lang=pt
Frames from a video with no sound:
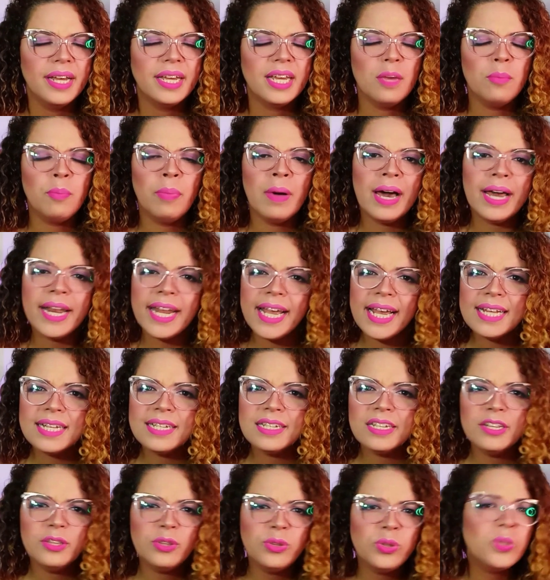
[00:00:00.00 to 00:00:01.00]
que
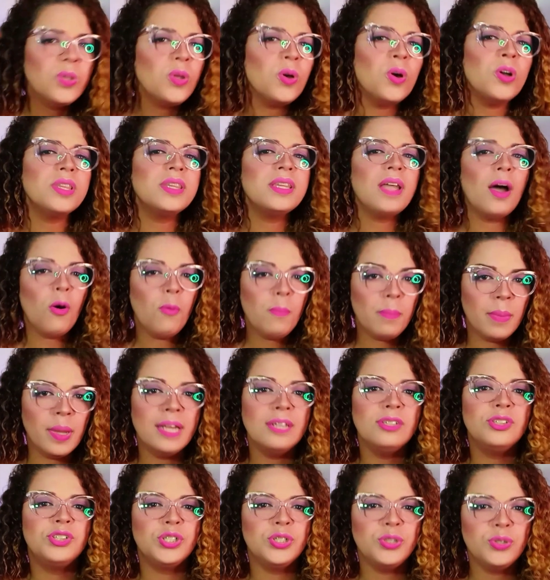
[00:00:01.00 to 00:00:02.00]
parece
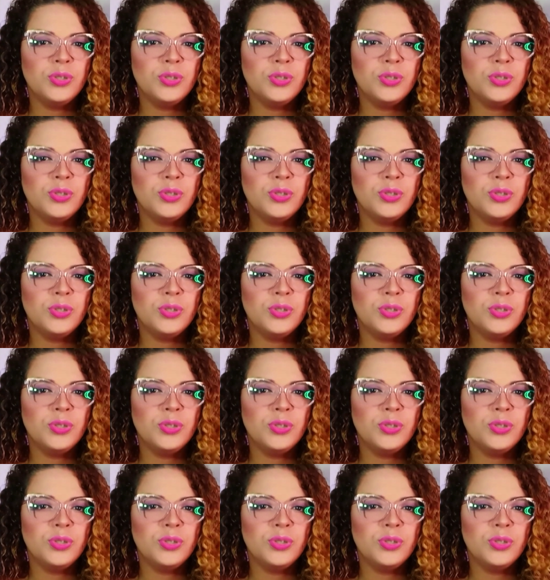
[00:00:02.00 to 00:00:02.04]
totalmente